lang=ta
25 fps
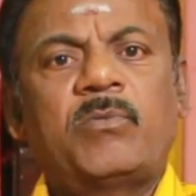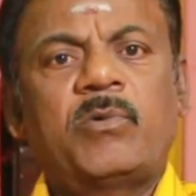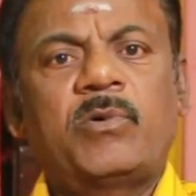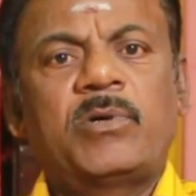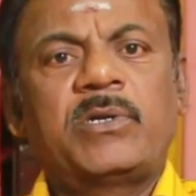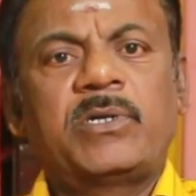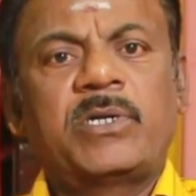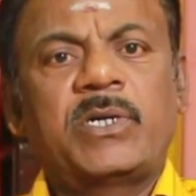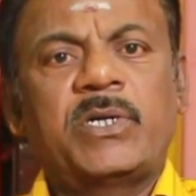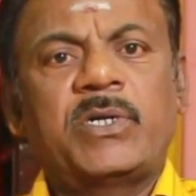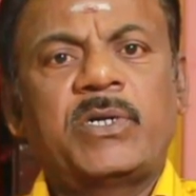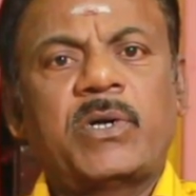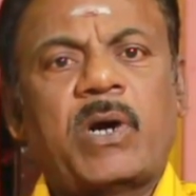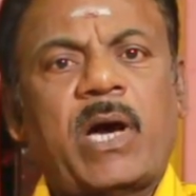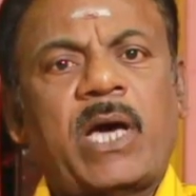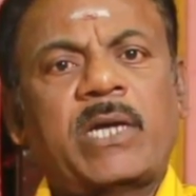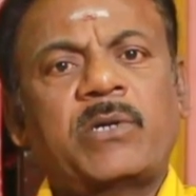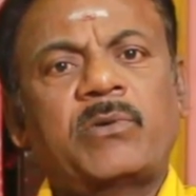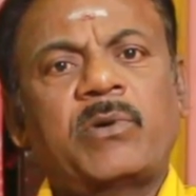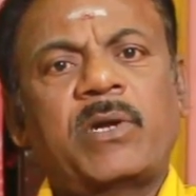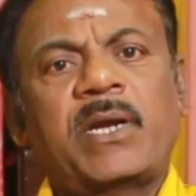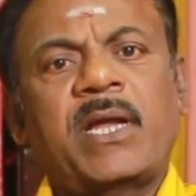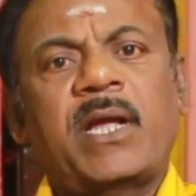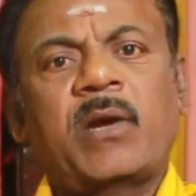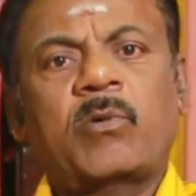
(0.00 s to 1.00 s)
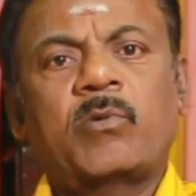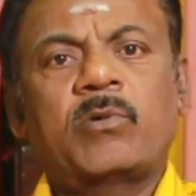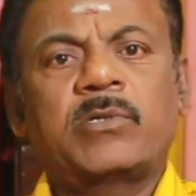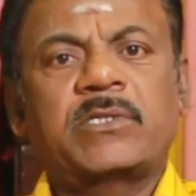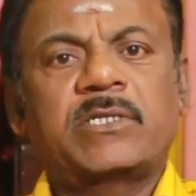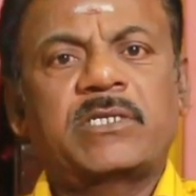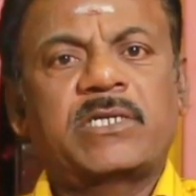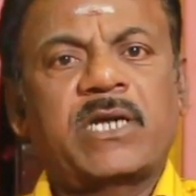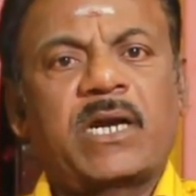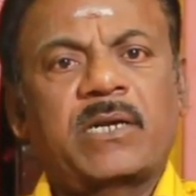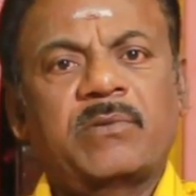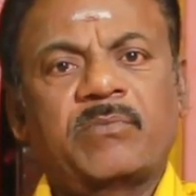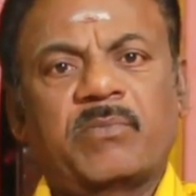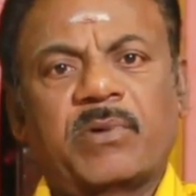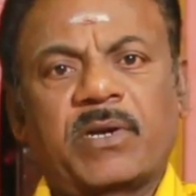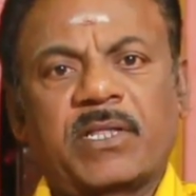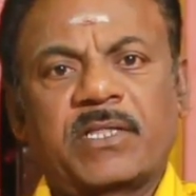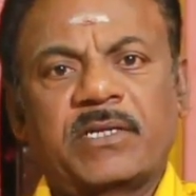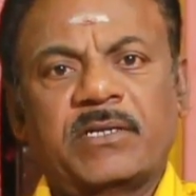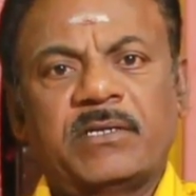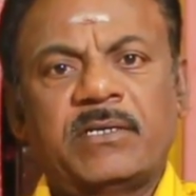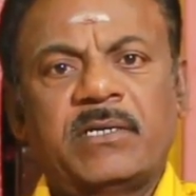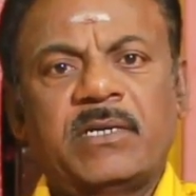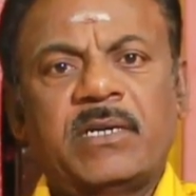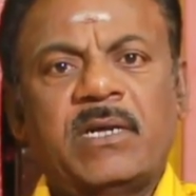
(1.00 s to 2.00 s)
மூணு இட்லியோ அறுவறையாக கொடுத்துட்டு
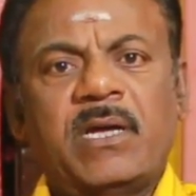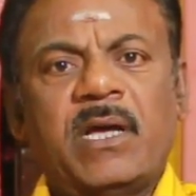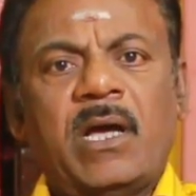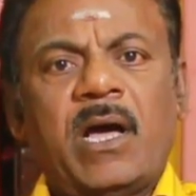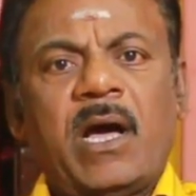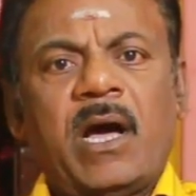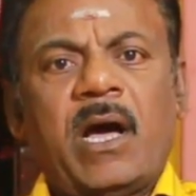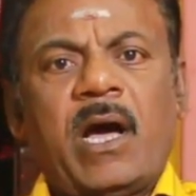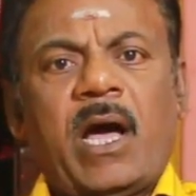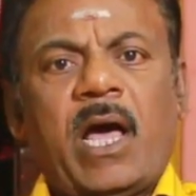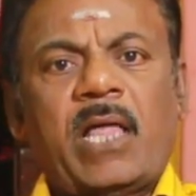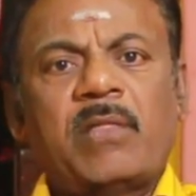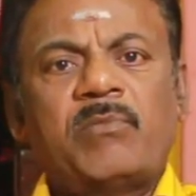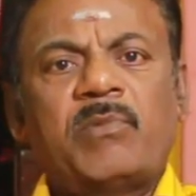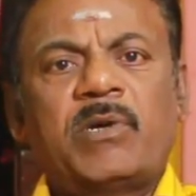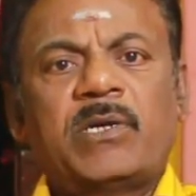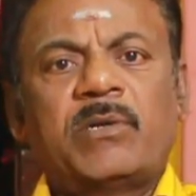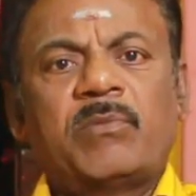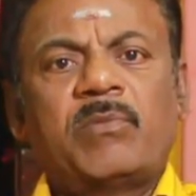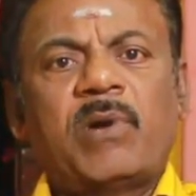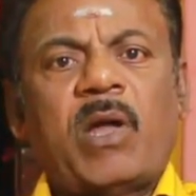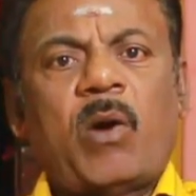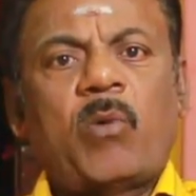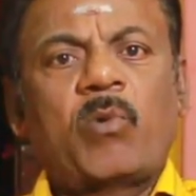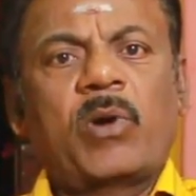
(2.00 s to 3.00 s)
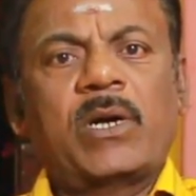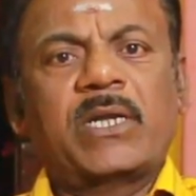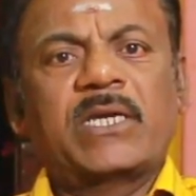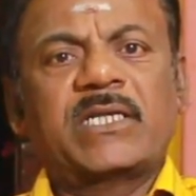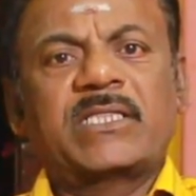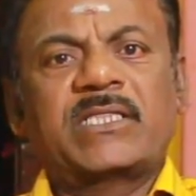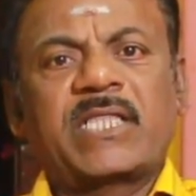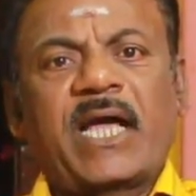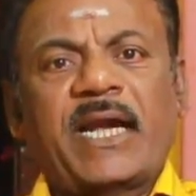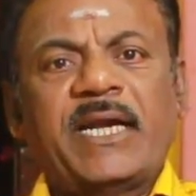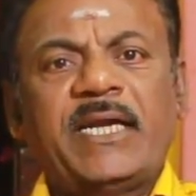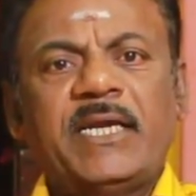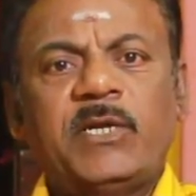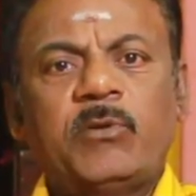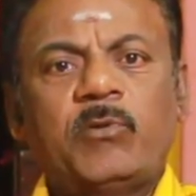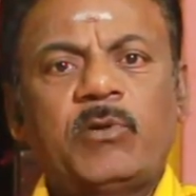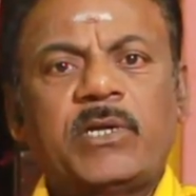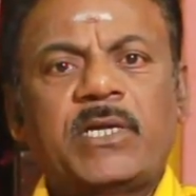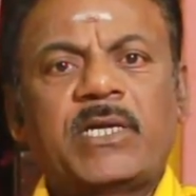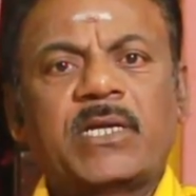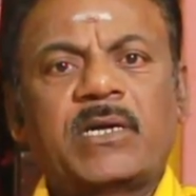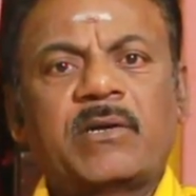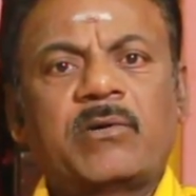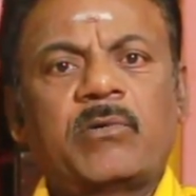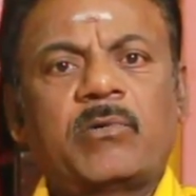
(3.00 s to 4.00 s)
அனுப்புறது அது மட்டும் இல்லை அவங்களுக்கு தண்ணி
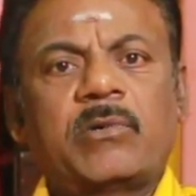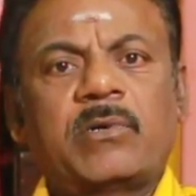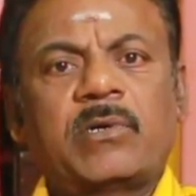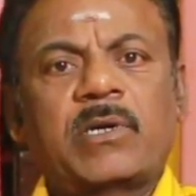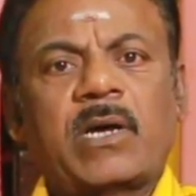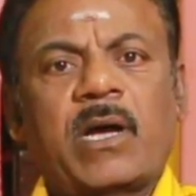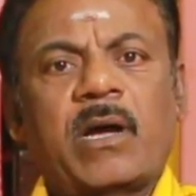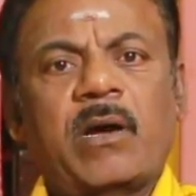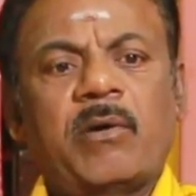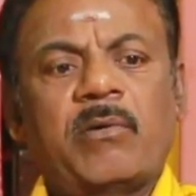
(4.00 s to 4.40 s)
குடிக்கிற ஒரு